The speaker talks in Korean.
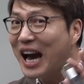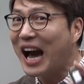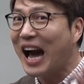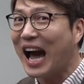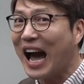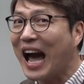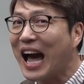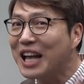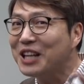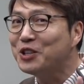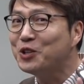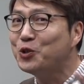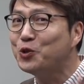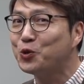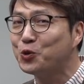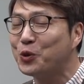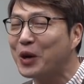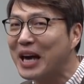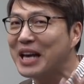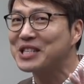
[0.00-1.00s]
한
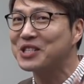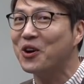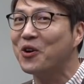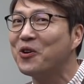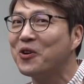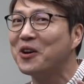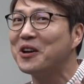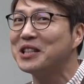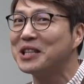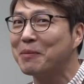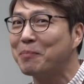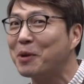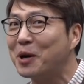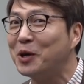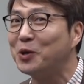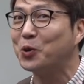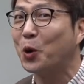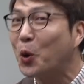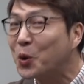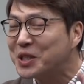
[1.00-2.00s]
주의 선거인단
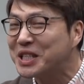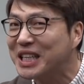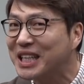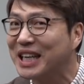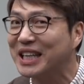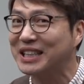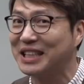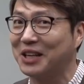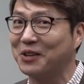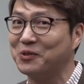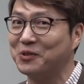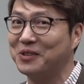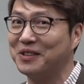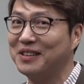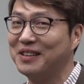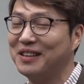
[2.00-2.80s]
표를 독식한다고.